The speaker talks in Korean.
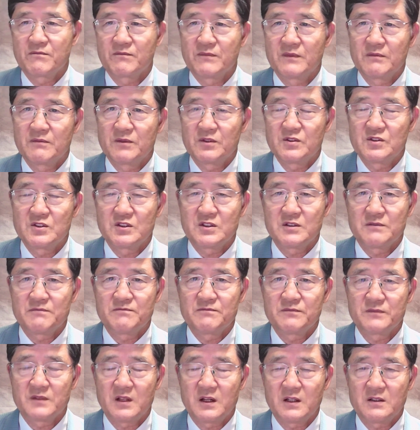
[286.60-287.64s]
뭐 지금
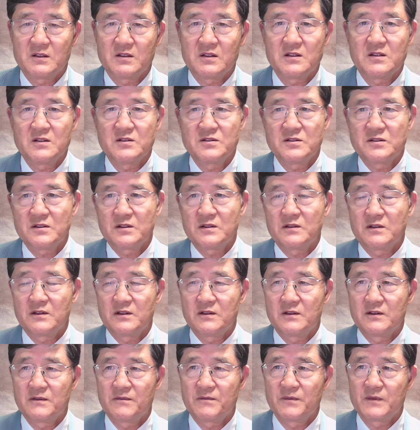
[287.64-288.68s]
다 터키 지역인데요.
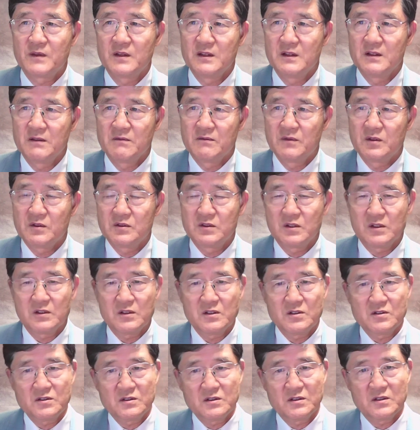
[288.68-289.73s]
뭐 터키
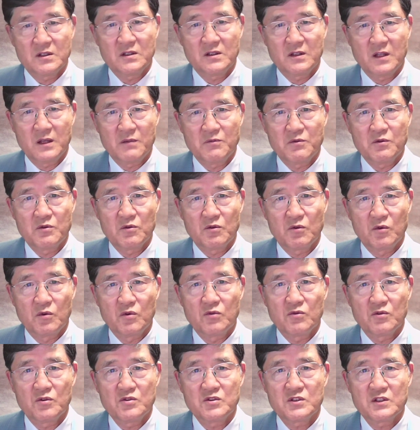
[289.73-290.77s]
지역이 대부분 고원
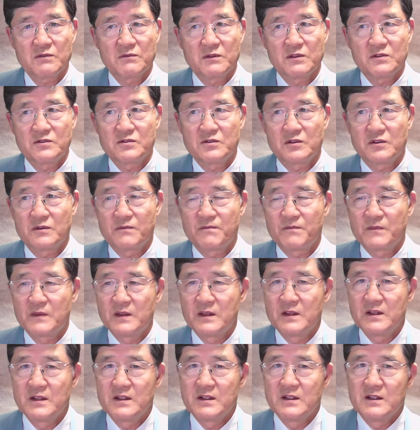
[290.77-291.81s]
도시가 많죠.
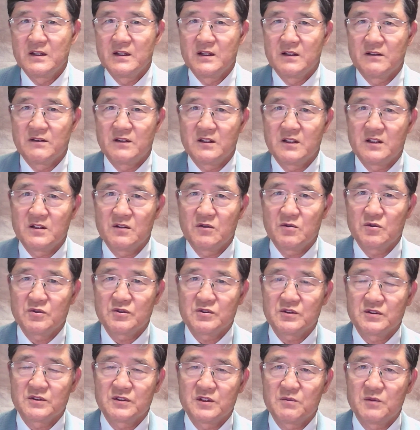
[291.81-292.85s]
근데
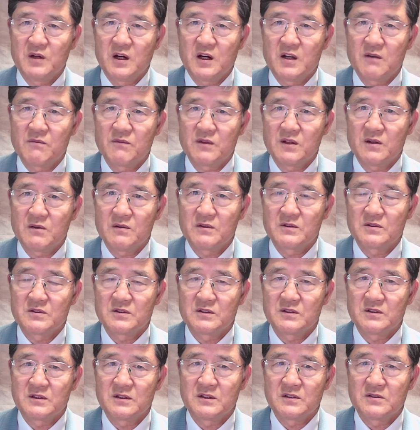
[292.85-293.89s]
이곳은 너무
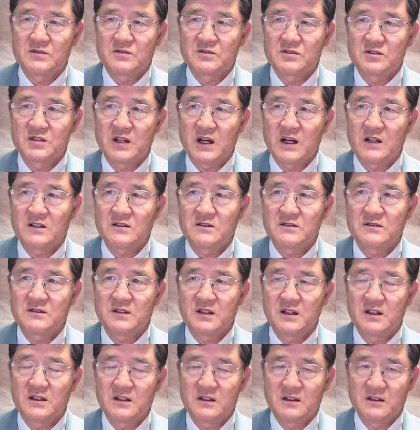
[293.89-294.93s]
아름다워서 작은
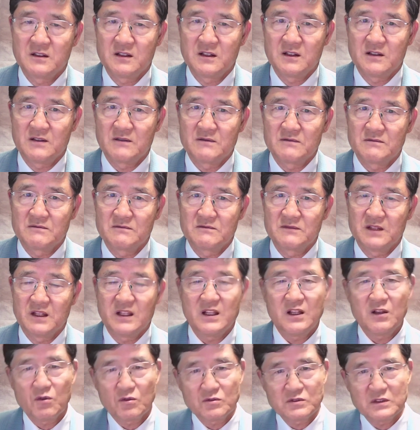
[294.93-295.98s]
에덴이다. 에덴
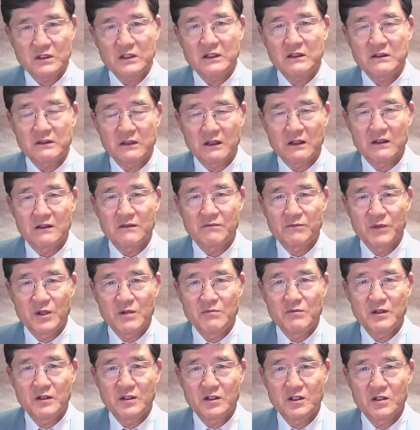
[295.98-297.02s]
동산 같다.
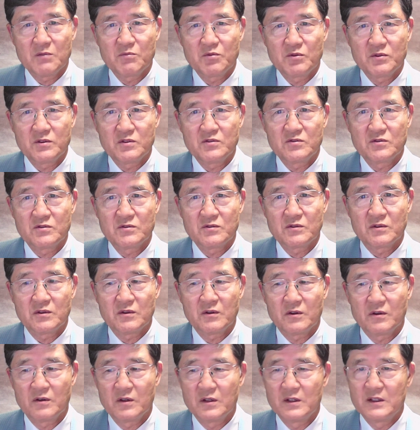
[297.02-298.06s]
별명에 걸어붙을
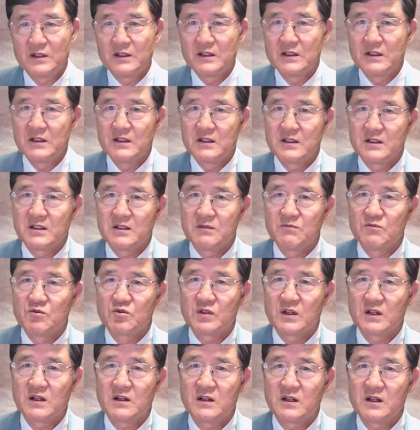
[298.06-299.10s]
정도로 이
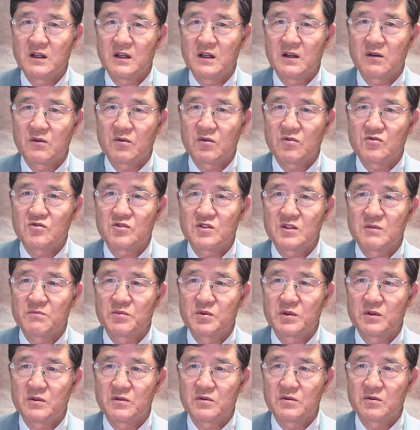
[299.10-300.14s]
문화의 꽃을
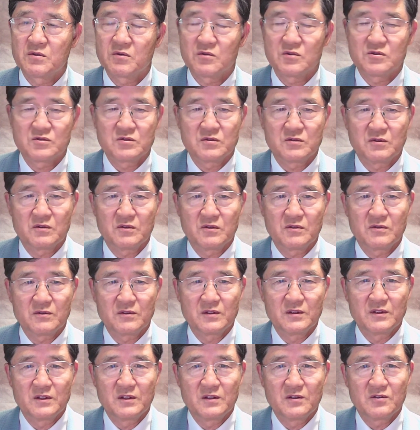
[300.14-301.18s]
피웠던 곳이고
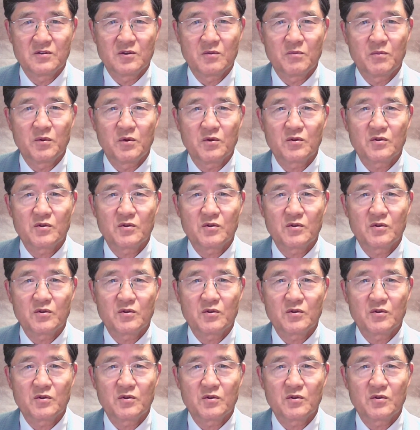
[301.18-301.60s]
또 포도